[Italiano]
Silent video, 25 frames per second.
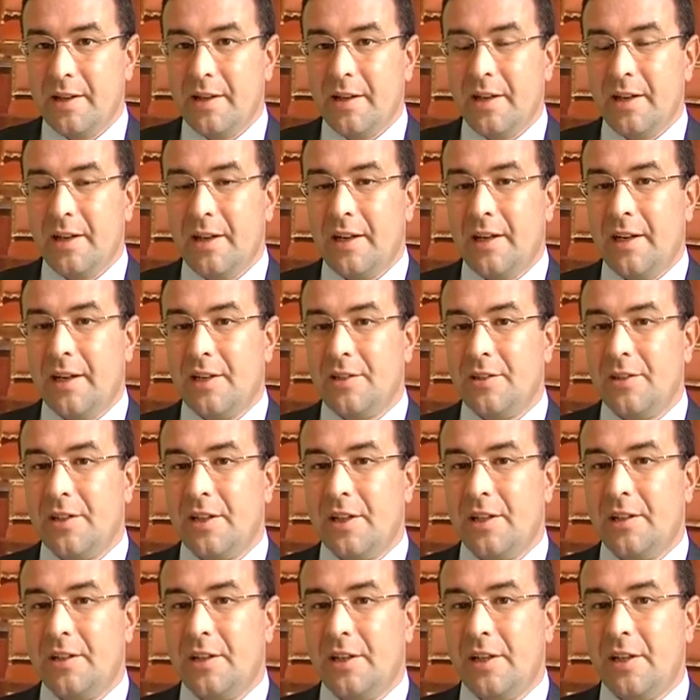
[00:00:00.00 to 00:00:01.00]
eh, la
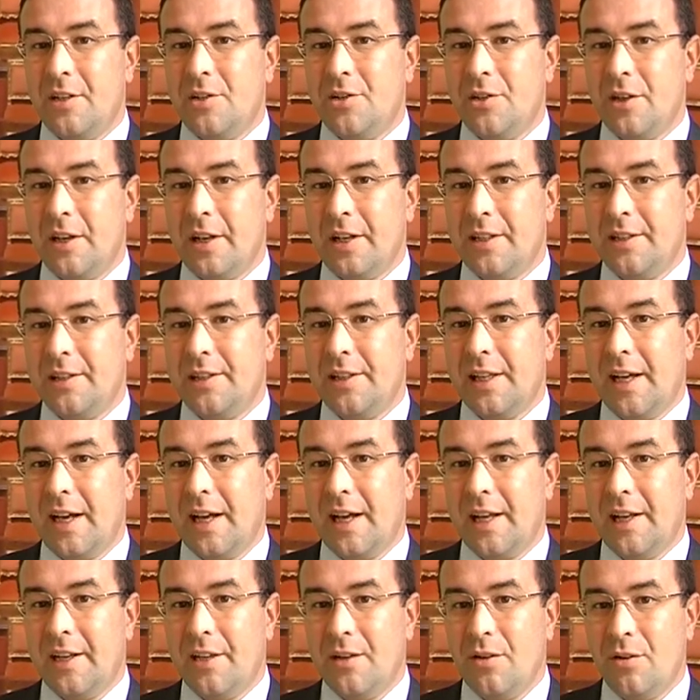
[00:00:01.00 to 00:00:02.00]
senatrice
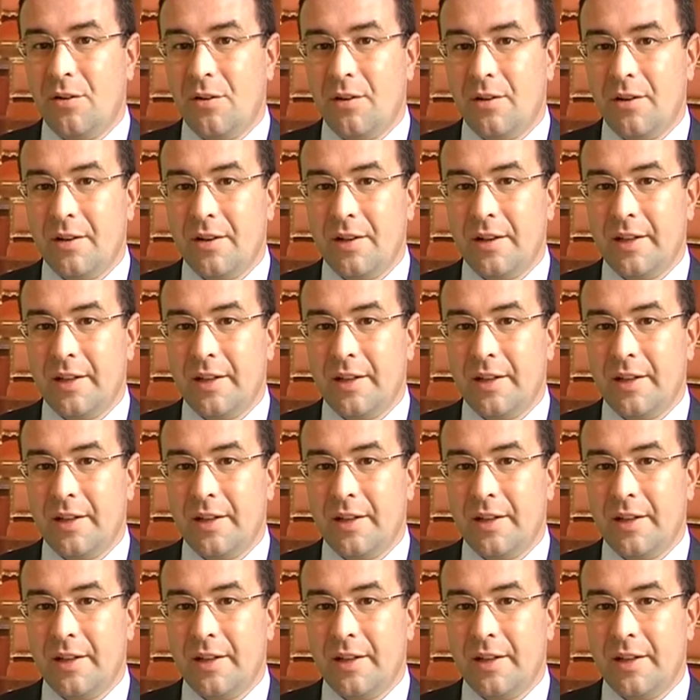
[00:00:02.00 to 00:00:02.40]
Cattaneo